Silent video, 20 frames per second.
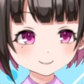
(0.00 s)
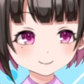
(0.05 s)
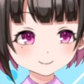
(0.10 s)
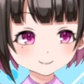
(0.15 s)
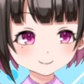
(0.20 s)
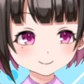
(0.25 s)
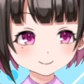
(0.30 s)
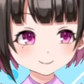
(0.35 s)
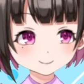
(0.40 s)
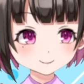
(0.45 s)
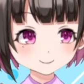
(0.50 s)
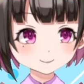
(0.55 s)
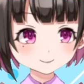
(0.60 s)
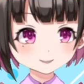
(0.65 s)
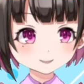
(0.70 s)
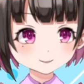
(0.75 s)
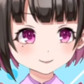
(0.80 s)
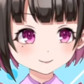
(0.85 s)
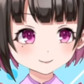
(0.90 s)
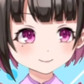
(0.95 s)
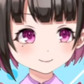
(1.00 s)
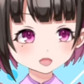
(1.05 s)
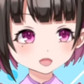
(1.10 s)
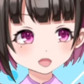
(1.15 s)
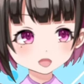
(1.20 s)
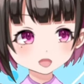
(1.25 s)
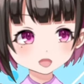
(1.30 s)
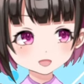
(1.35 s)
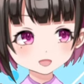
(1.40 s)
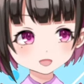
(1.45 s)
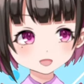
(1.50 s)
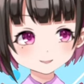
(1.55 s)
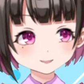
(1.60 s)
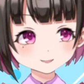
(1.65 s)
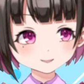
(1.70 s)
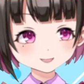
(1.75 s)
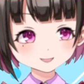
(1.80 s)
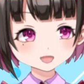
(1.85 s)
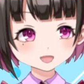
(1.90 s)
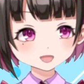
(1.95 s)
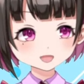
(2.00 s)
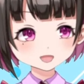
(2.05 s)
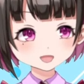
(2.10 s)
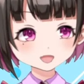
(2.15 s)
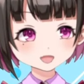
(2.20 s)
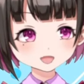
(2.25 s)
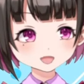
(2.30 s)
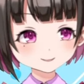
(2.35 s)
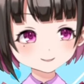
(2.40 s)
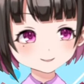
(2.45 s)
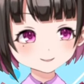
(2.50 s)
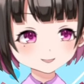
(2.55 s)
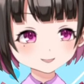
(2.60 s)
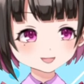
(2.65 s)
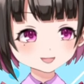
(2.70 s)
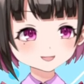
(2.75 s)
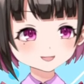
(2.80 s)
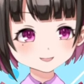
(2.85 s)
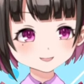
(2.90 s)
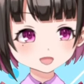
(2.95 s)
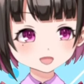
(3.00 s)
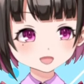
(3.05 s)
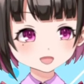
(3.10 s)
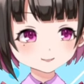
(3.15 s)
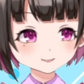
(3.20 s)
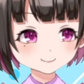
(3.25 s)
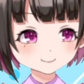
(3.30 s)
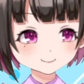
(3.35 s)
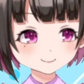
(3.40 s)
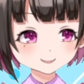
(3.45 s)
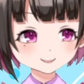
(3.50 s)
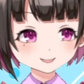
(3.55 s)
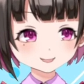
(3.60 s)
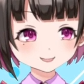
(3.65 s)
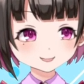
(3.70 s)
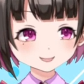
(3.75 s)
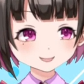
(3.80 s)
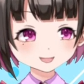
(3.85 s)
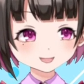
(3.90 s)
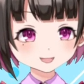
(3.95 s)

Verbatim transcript: アジアのクラブチームってどこの国が強いの？い